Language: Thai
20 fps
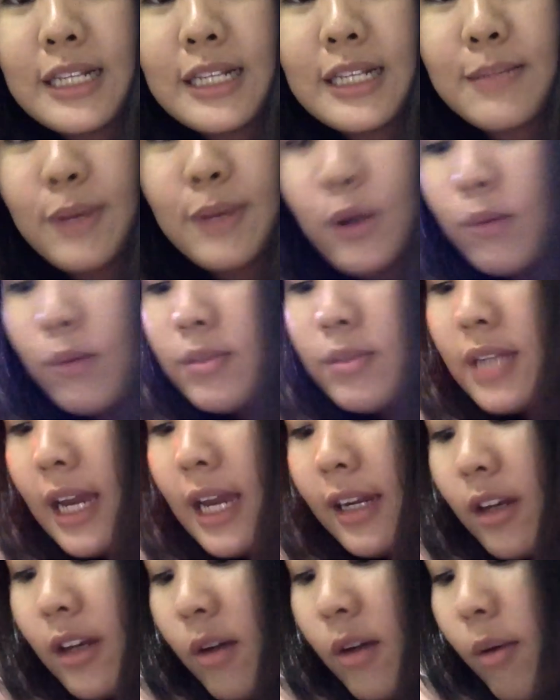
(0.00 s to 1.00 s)
จจะไม่คมชั
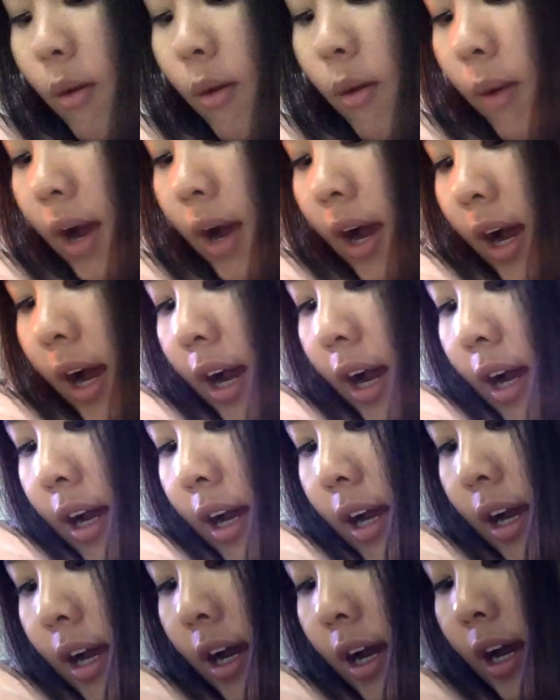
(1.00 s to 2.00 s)
ดเนาะเพราะว่า
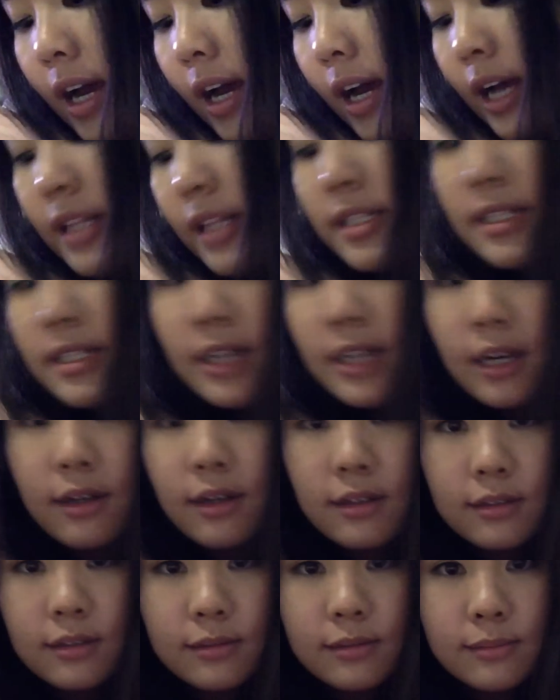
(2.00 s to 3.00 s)
อาจจะ
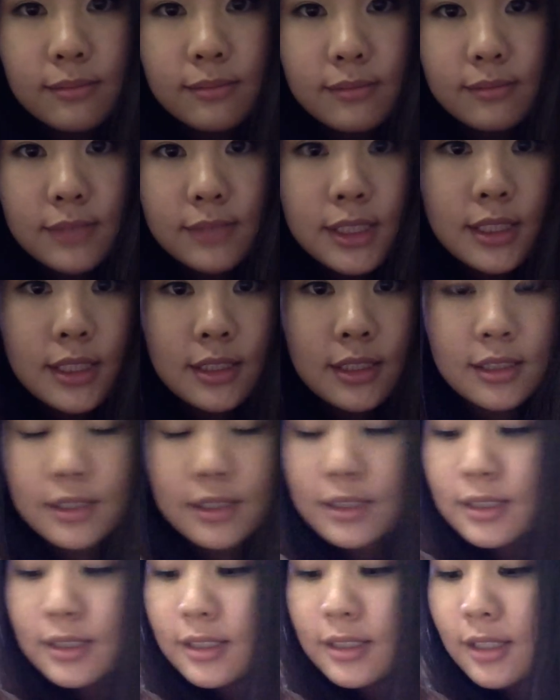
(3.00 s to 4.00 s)
มือถือ
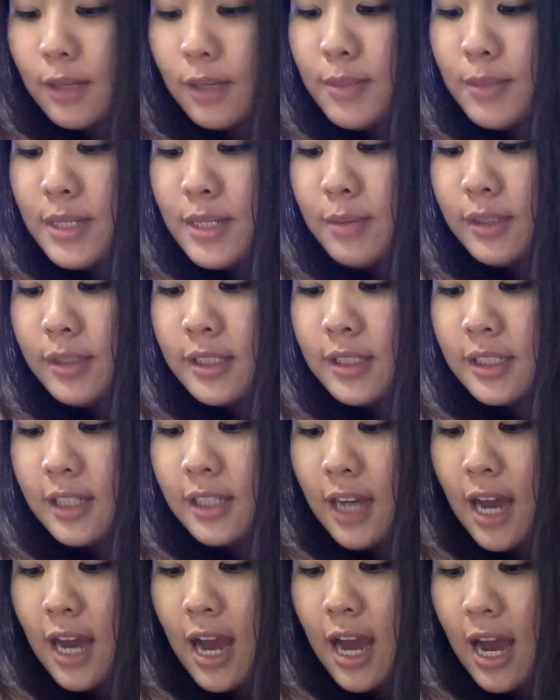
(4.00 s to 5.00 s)
ไม่ใช่มือถือ
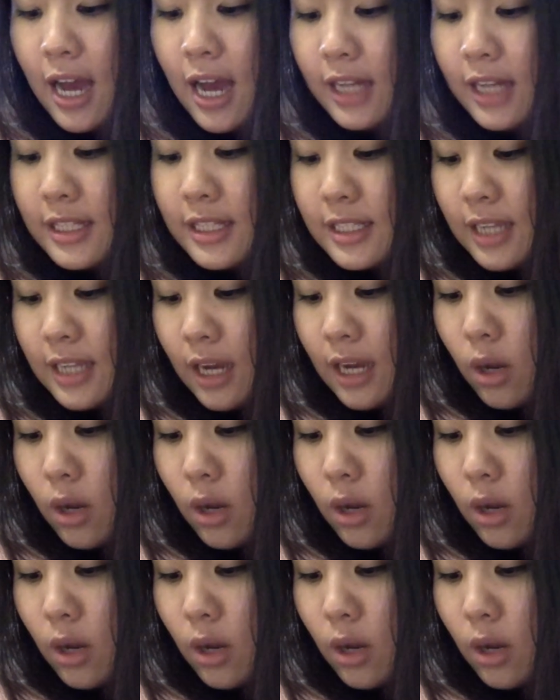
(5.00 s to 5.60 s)
อาจจะ